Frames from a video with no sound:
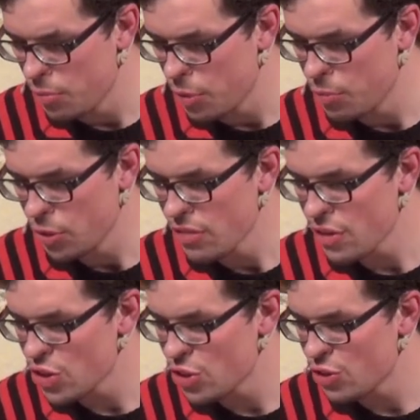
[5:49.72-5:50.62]
po,
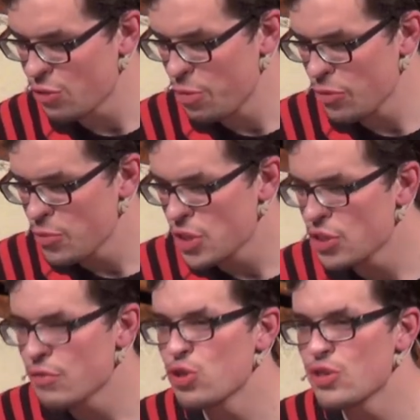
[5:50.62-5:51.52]
ponieważ w pewnym
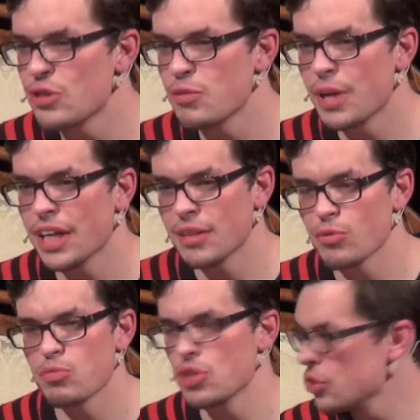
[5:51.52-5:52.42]
sensie wszyscy tym brechtem
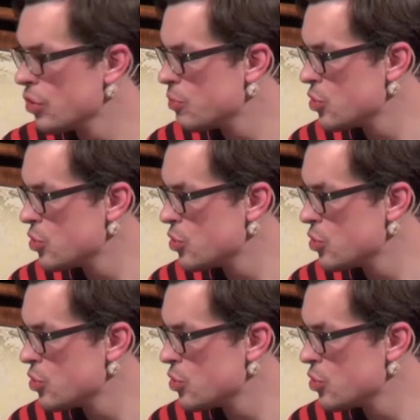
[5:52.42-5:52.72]
już przesią,